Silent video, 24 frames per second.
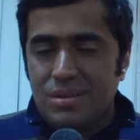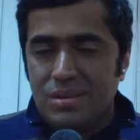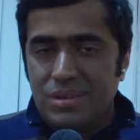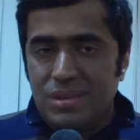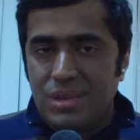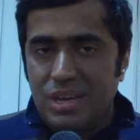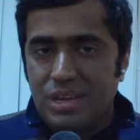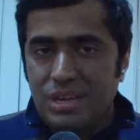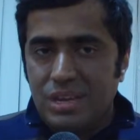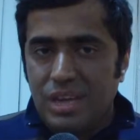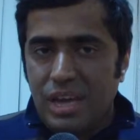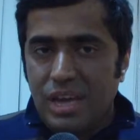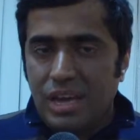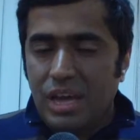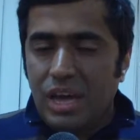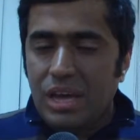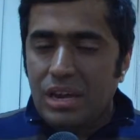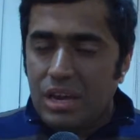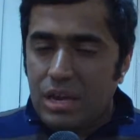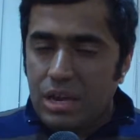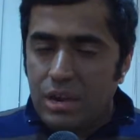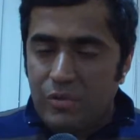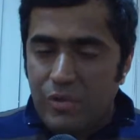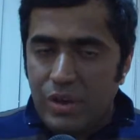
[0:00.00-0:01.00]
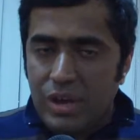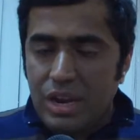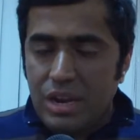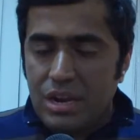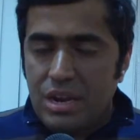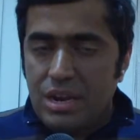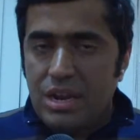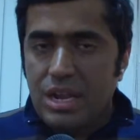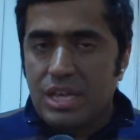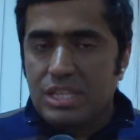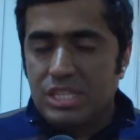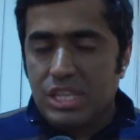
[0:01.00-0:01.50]
يعني أيقنا
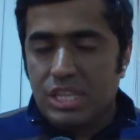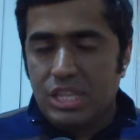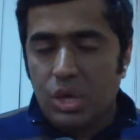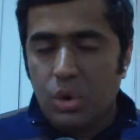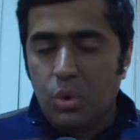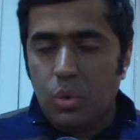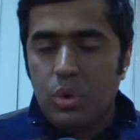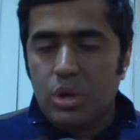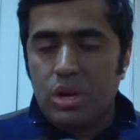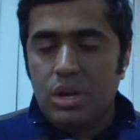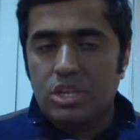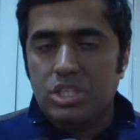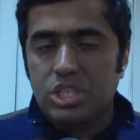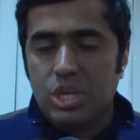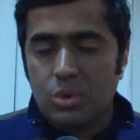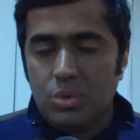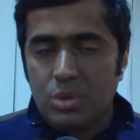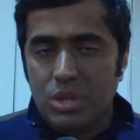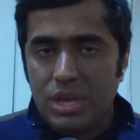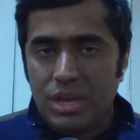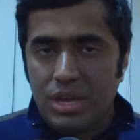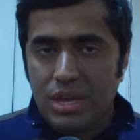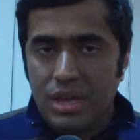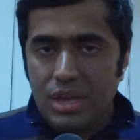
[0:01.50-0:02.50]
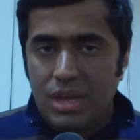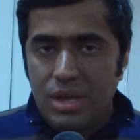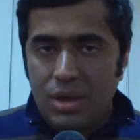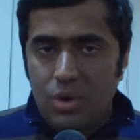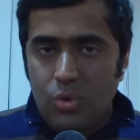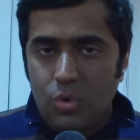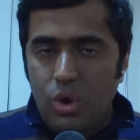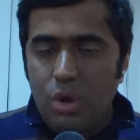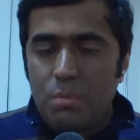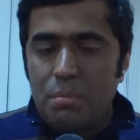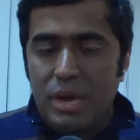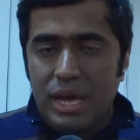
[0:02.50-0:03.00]
فعلا الناس تدور الجودة
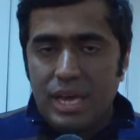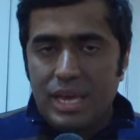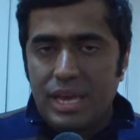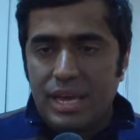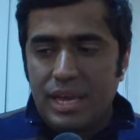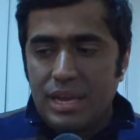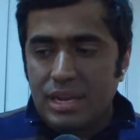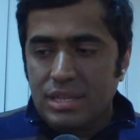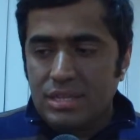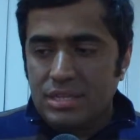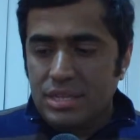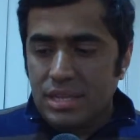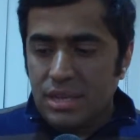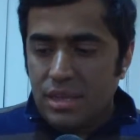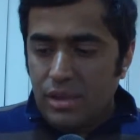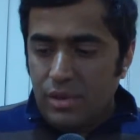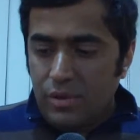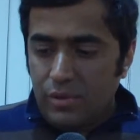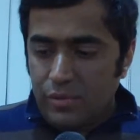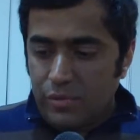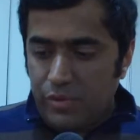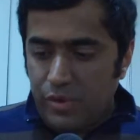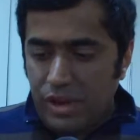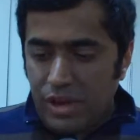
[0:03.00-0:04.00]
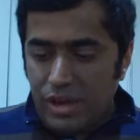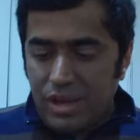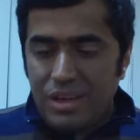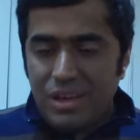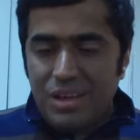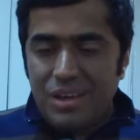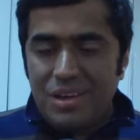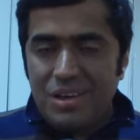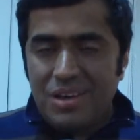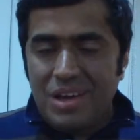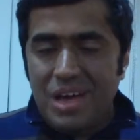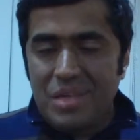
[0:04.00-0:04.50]
وين ما كانت
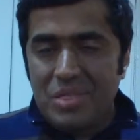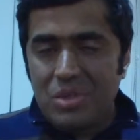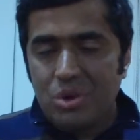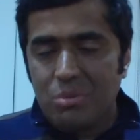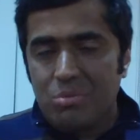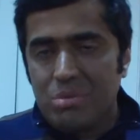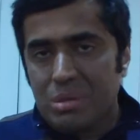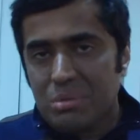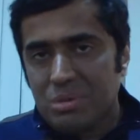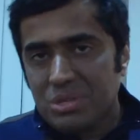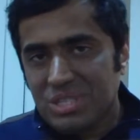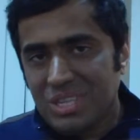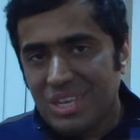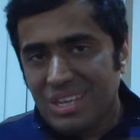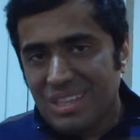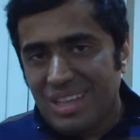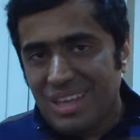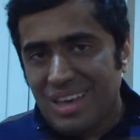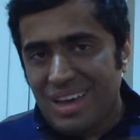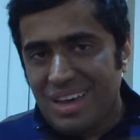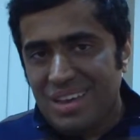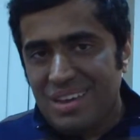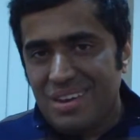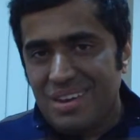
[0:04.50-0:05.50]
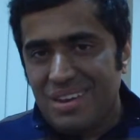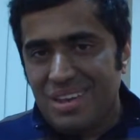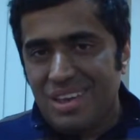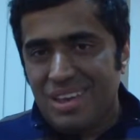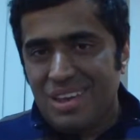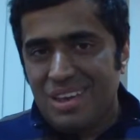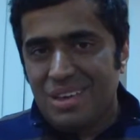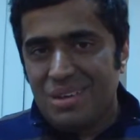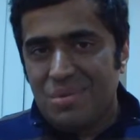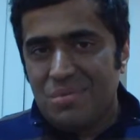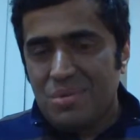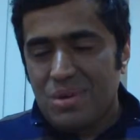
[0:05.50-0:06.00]
فهذه نبذة بسيطة عن
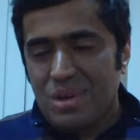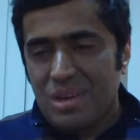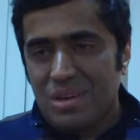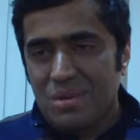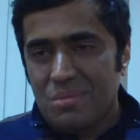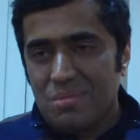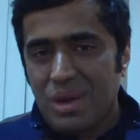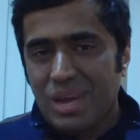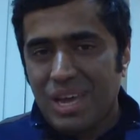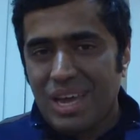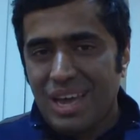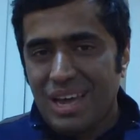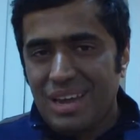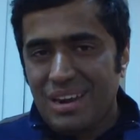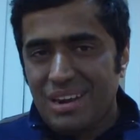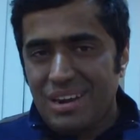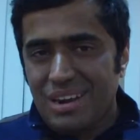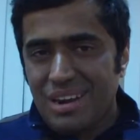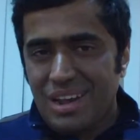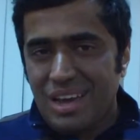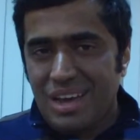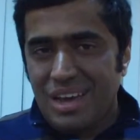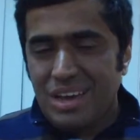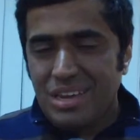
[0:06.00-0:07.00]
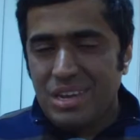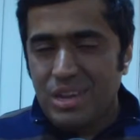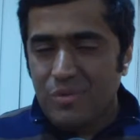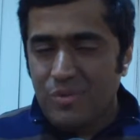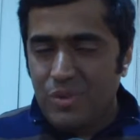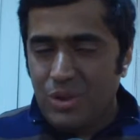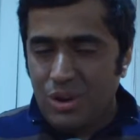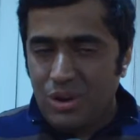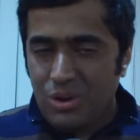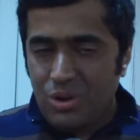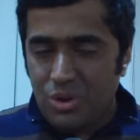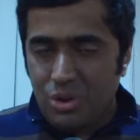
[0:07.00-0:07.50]
مكاننا احنا
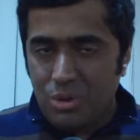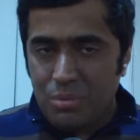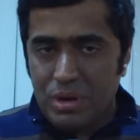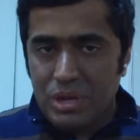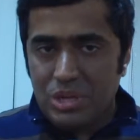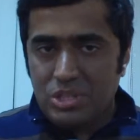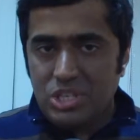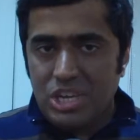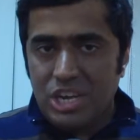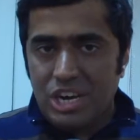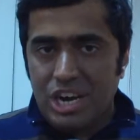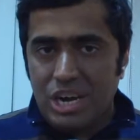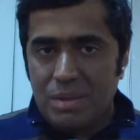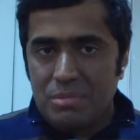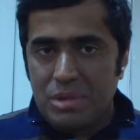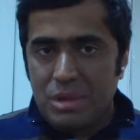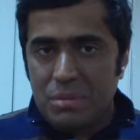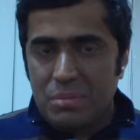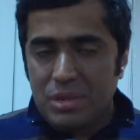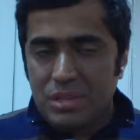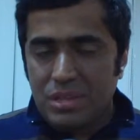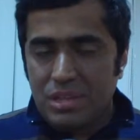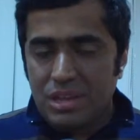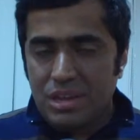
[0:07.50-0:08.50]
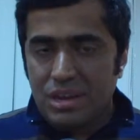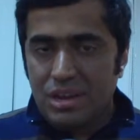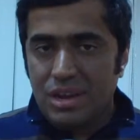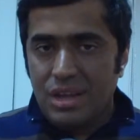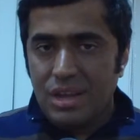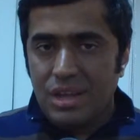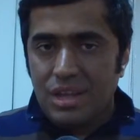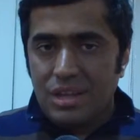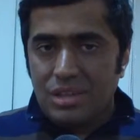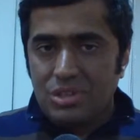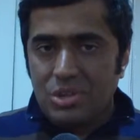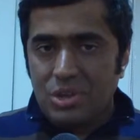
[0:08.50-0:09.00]
في الخبر شارع الأمير بندر
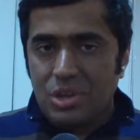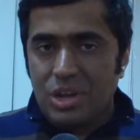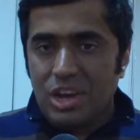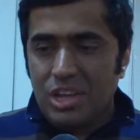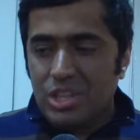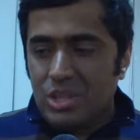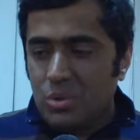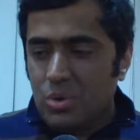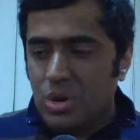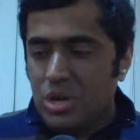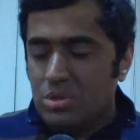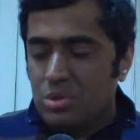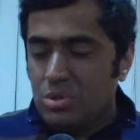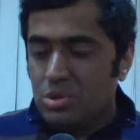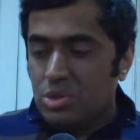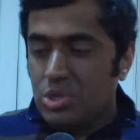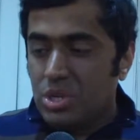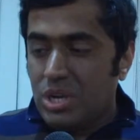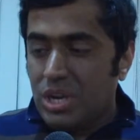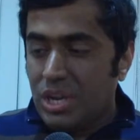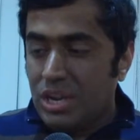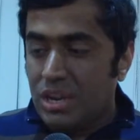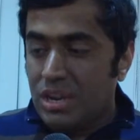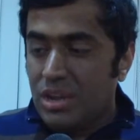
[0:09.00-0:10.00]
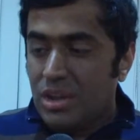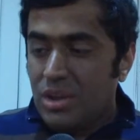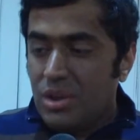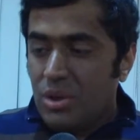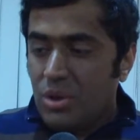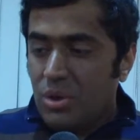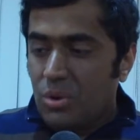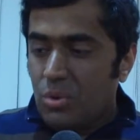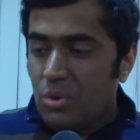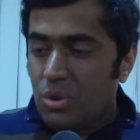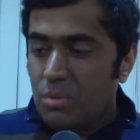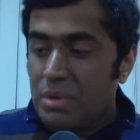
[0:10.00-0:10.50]
قاطع 21
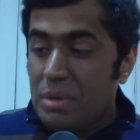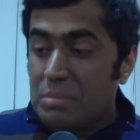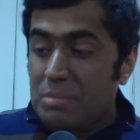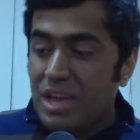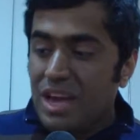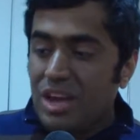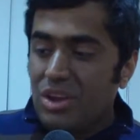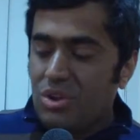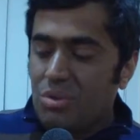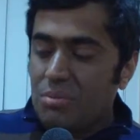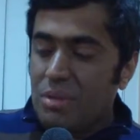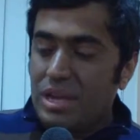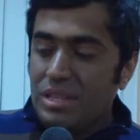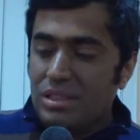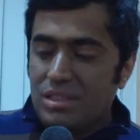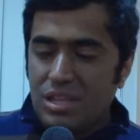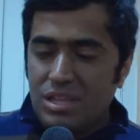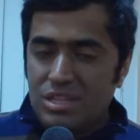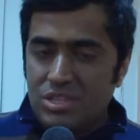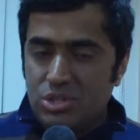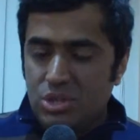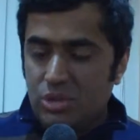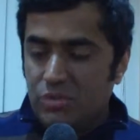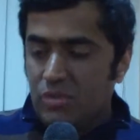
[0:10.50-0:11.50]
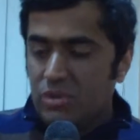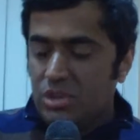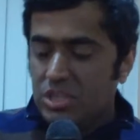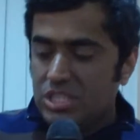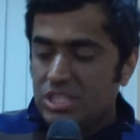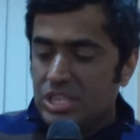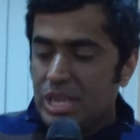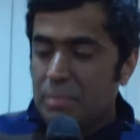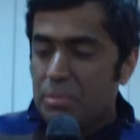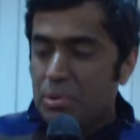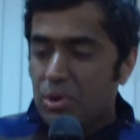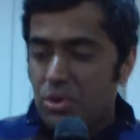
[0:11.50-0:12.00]
وبامكانكم حتى تشوفون
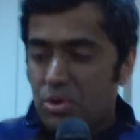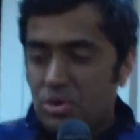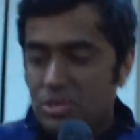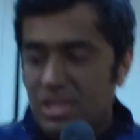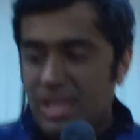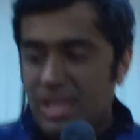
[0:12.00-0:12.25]
سناب كود